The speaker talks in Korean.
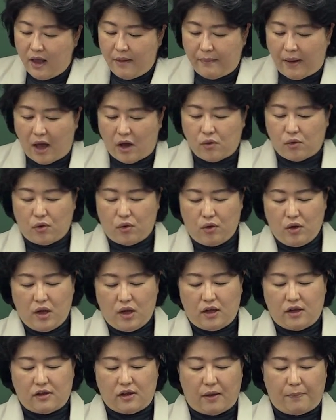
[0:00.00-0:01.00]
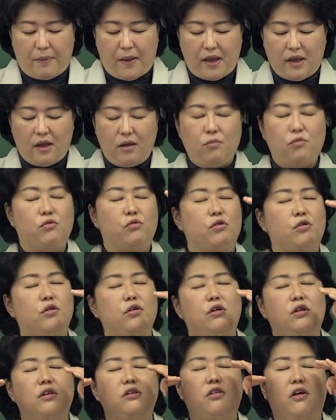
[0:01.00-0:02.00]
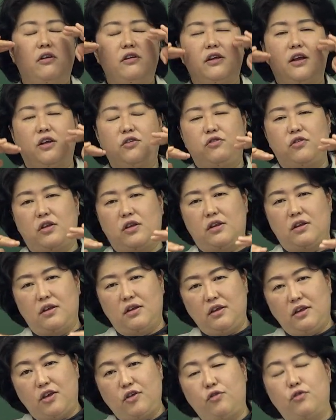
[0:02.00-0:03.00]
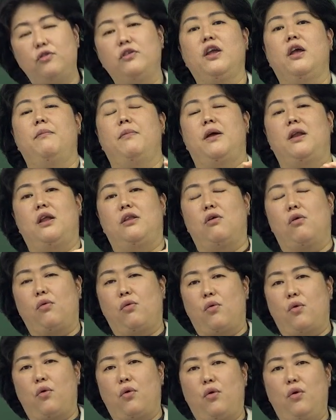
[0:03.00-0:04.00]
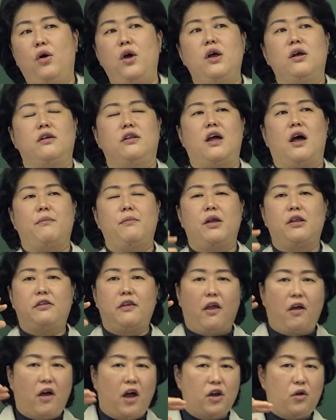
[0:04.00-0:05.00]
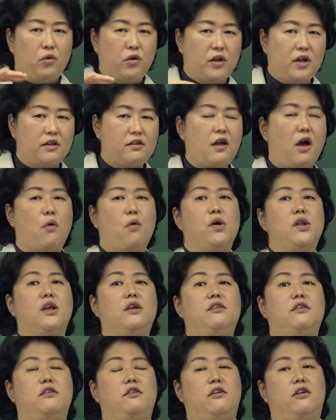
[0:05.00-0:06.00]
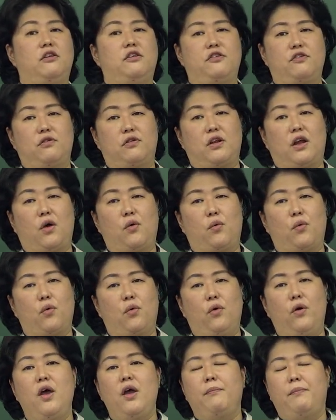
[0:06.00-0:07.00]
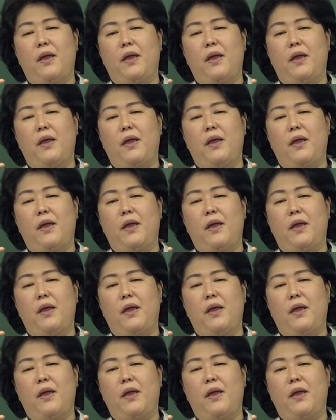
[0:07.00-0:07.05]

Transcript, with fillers: 바로 이제 폐기물을 처리할 수 있는 기술 개발에 넣고 그 다음에 재활용이나 자원화 시설에 지원하고